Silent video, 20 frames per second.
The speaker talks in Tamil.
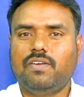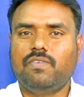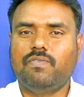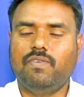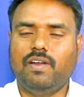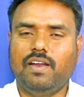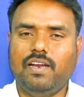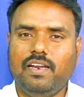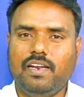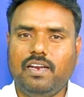
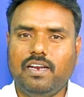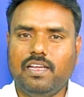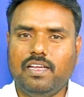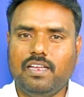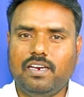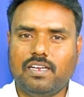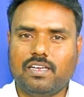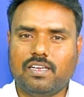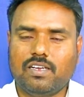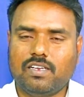வெளியில்
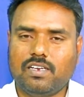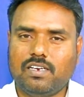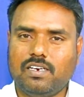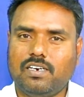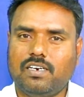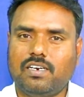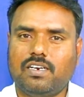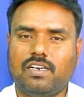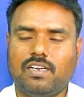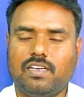
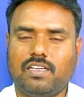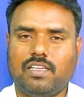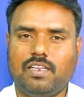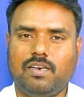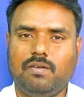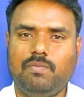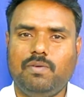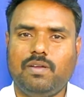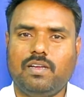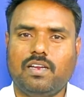இருக்குகின்ற
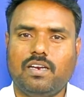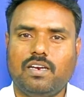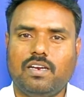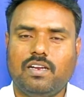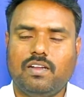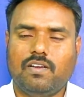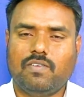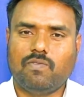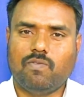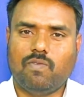கிருமிகள்
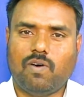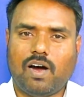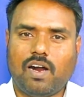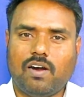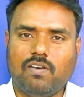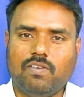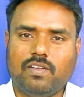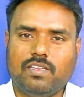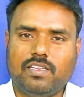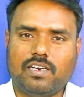
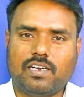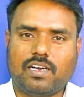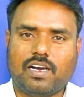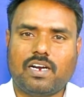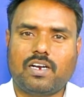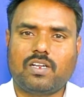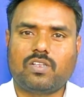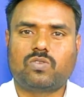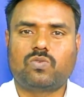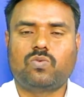
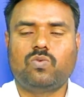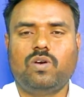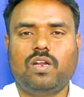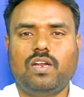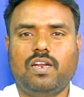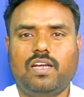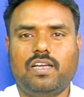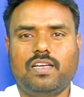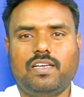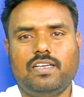வாழ்வதற்கான
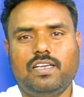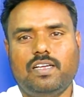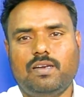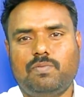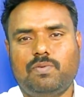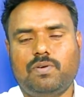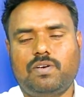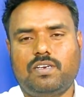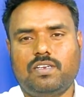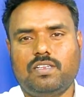சூழல் அங்கே
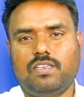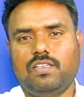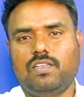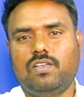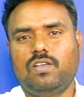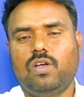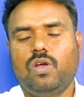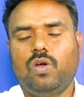ஏற்பட்டுருது